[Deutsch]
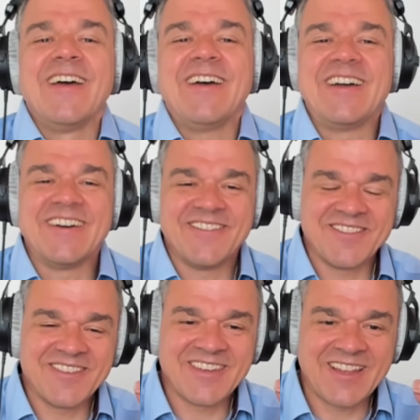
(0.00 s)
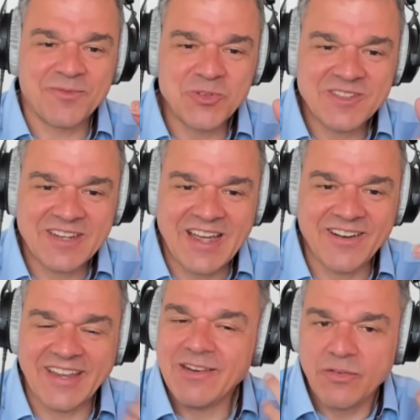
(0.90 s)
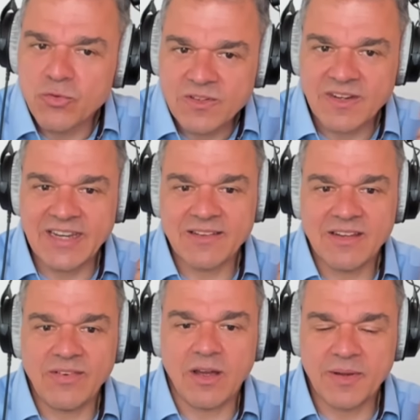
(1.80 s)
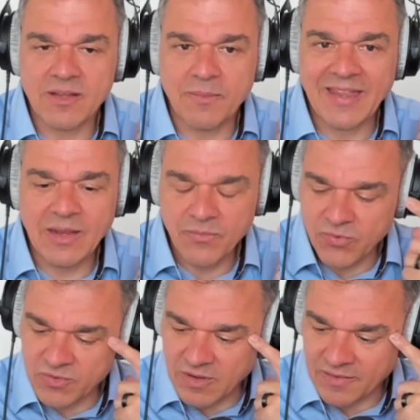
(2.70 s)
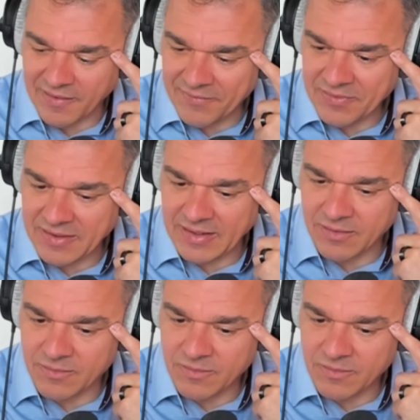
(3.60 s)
Äh, und, ich wusste dann auch, irgendwie funktioniert es, irgendwie habe ich da mehr Infos als andere.